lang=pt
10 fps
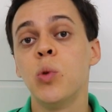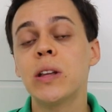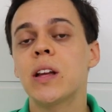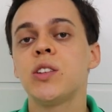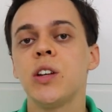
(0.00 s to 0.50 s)
que
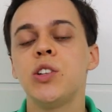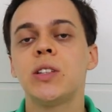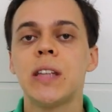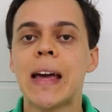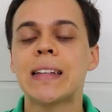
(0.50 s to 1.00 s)
muita
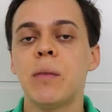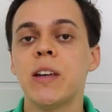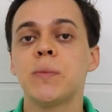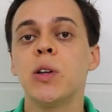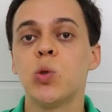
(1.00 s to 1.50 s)
gente tem essa
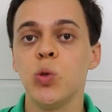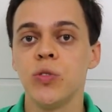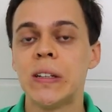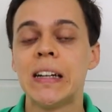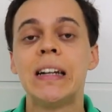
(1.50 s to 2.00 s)
mesma
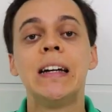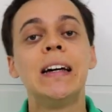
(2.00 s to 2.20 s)
dúvida.